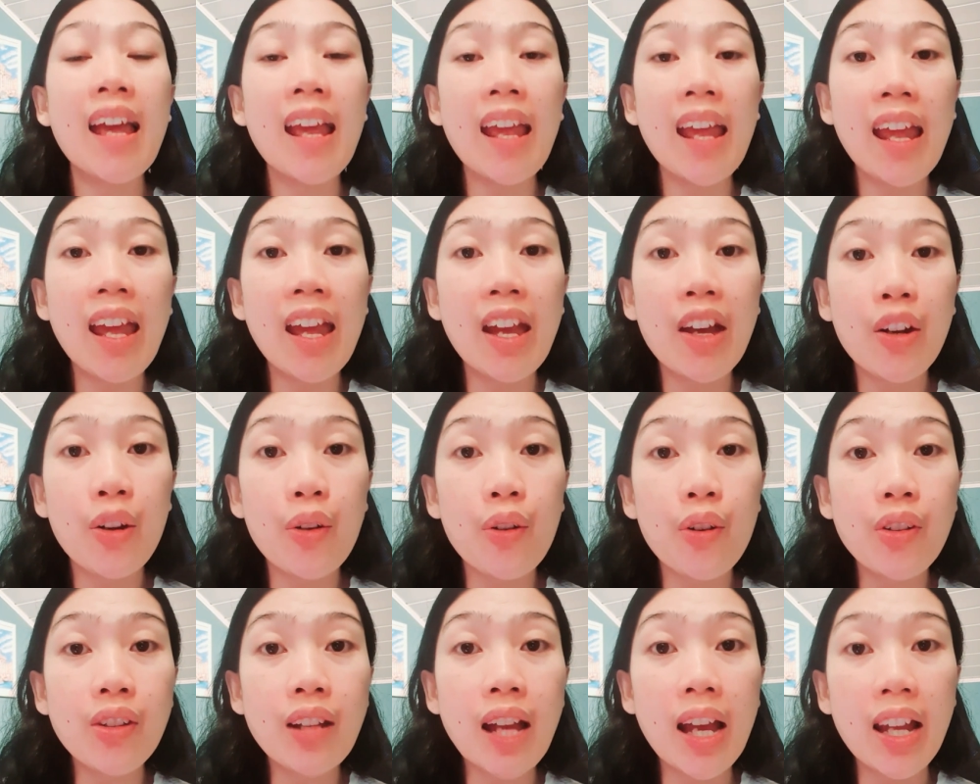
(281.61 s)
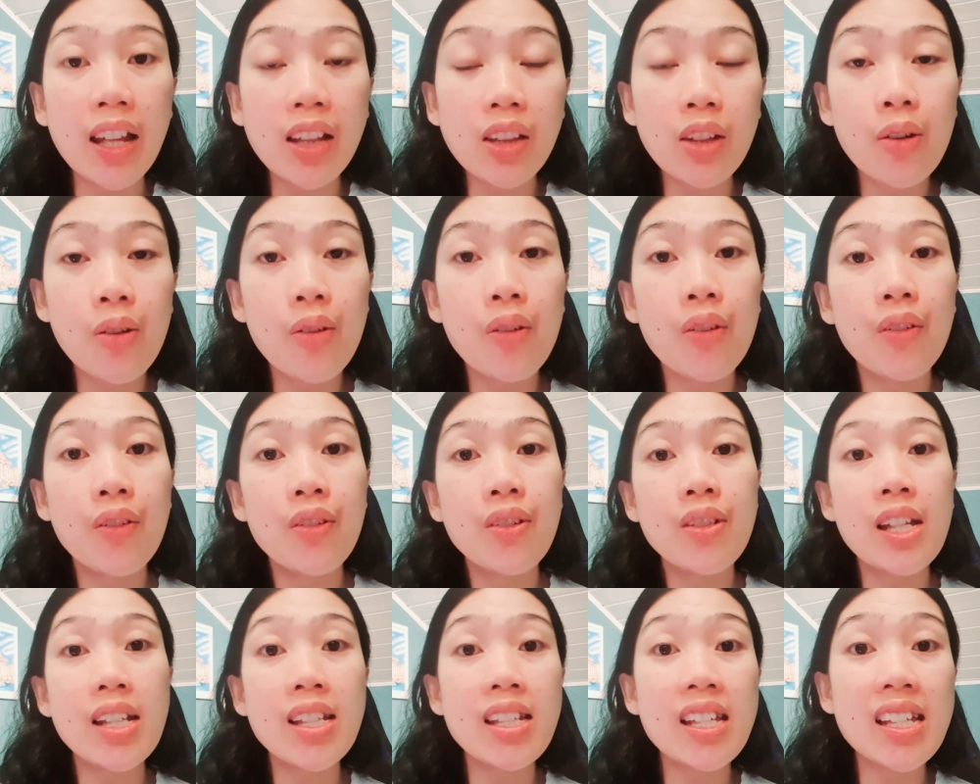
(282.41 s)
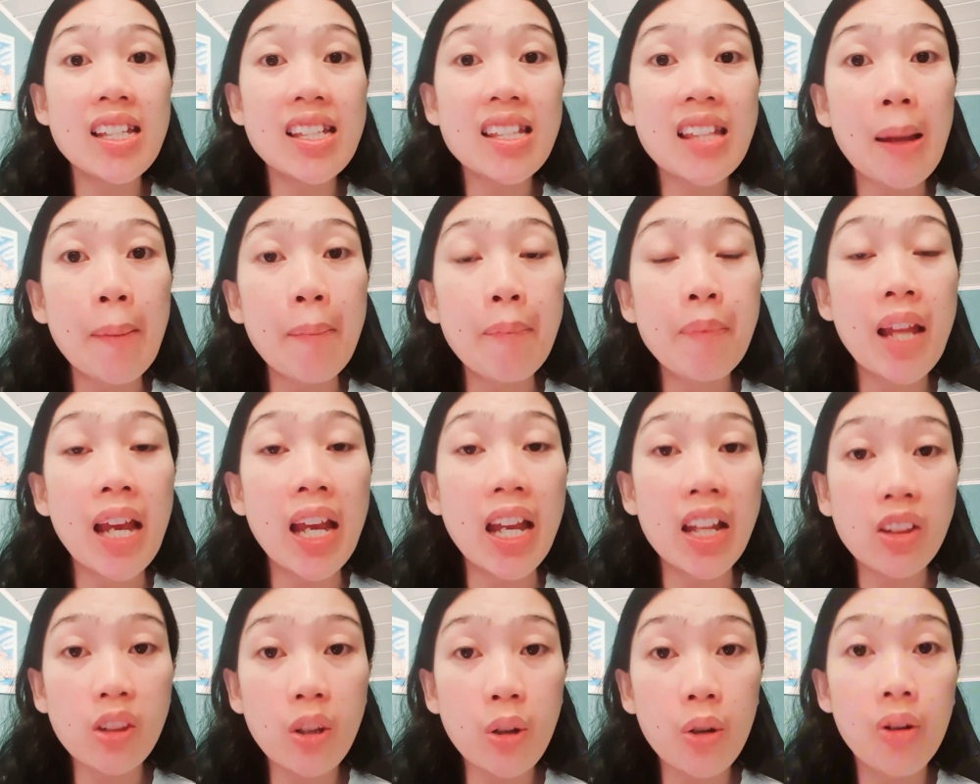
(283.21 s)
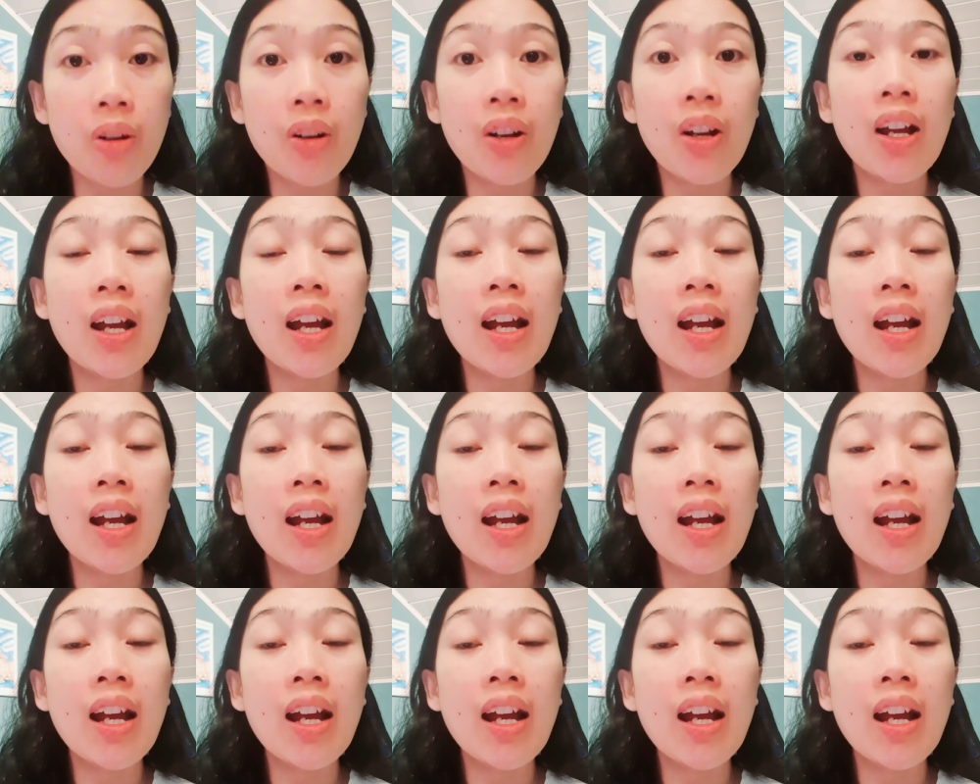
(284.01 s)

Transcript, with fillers: error na ito, sa system na ito.